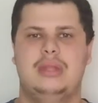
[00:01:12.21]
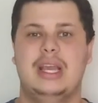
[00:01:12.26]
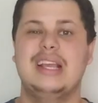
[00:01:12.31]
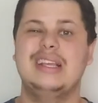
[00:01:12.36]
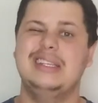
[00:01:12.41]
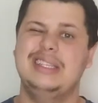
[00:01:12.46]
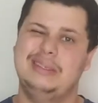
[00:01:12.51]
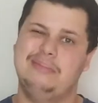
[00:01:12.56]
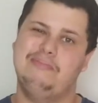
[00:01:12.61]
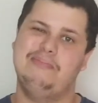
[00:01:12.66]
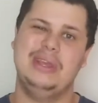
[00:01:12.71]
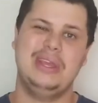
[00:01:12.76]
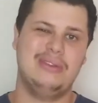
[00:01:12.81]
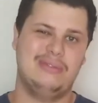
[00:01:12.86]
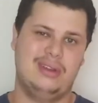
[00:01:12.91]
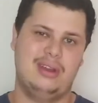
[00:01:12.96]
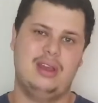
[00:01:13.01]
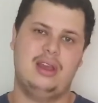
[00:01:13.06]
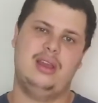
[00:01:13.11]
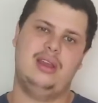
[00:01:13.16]
tem
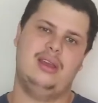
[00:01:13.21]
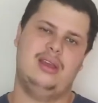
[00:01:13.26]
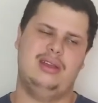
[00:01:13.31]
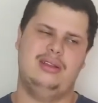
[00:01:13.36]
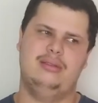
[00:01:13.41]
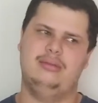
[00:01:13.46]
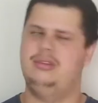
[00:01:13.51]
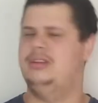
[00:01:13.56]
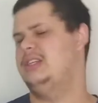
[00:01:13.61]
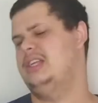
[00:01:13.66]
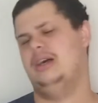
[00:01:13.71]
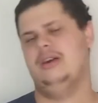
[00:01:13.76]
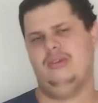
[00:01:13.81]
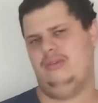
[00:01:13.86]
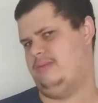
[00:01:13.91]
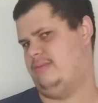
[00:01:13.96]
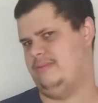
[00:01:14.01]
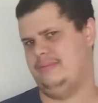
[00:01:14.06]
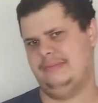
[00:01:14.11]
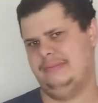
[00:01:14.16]
espinho na. Não.
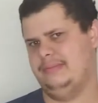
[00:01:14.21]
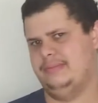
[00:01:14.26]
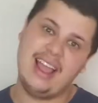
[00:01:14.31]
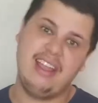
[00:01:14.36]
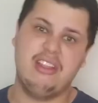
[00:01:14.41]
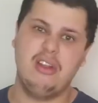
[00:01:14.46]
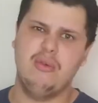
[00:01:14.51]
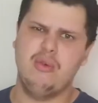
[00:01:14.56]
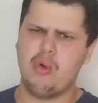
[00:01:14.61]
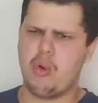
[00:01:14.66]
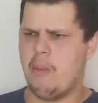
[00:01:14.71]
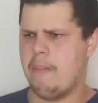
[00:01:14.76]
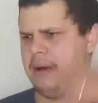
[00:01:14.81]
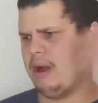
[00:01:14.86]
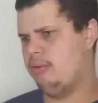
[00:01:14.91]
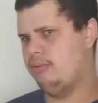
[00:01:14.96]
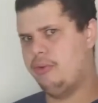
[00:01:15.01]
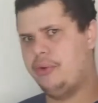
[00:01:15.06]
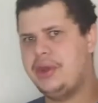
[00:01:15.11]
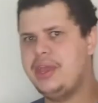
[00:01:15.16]
Tá, então vou
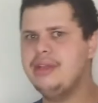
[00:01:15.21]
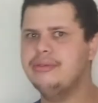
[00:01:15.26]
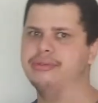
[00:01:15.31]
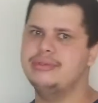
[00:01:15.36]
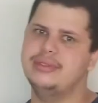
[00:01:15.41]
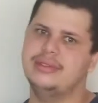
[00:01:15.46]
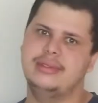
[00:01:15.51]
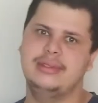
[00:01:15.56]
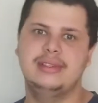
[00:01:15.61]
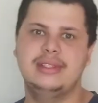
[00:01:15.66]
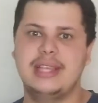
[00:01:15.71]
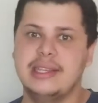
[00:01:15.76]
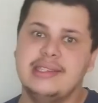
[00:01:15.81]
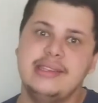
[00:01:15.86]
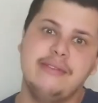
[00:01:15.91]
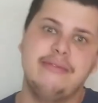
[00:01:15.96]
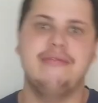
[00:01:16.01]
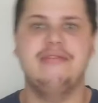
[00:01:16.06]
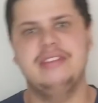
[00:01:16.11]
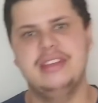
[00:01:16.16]
comprar um Doritos e você
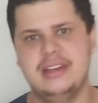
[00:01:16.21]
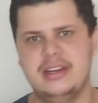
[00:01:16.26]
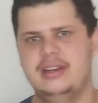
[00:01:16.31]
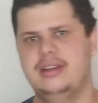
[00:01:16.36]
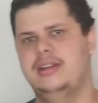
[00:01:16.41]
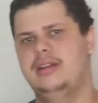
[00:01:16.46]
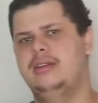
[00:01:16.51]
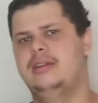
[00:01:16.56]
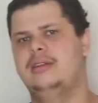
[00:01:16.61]
se vira.